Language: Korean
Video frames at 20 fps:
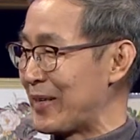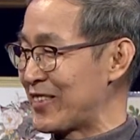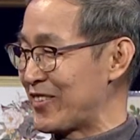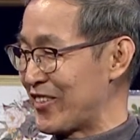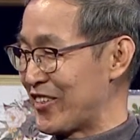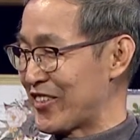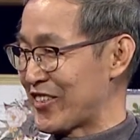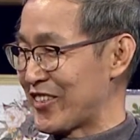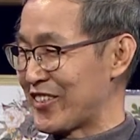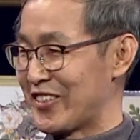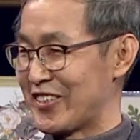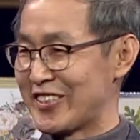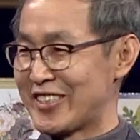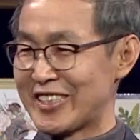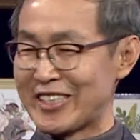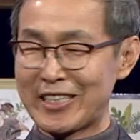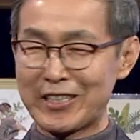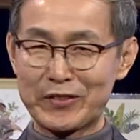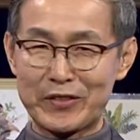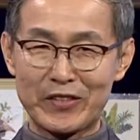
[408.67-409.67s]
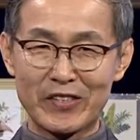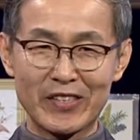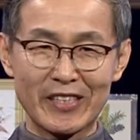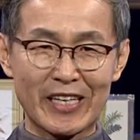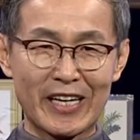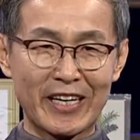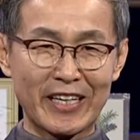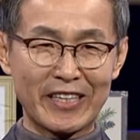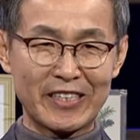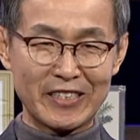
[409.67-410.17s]
맞춰서 제가
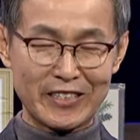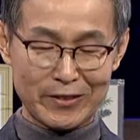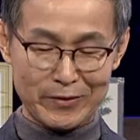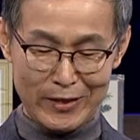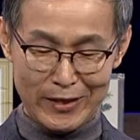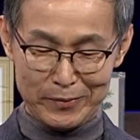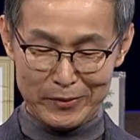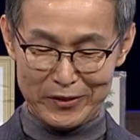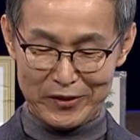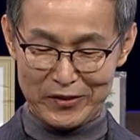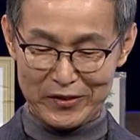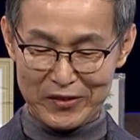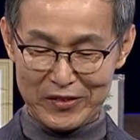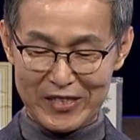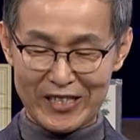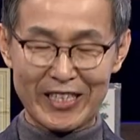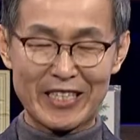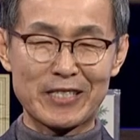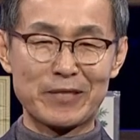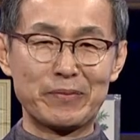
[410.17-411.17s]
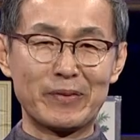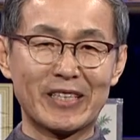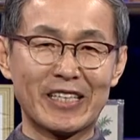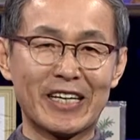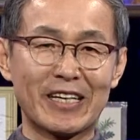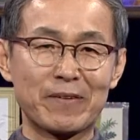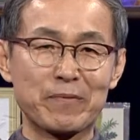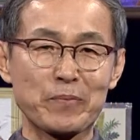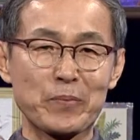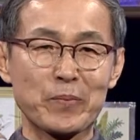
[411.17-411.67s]
오늘 강의를 좀 해보도록
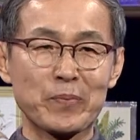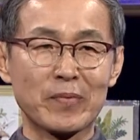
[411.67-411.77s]
하겠습니다.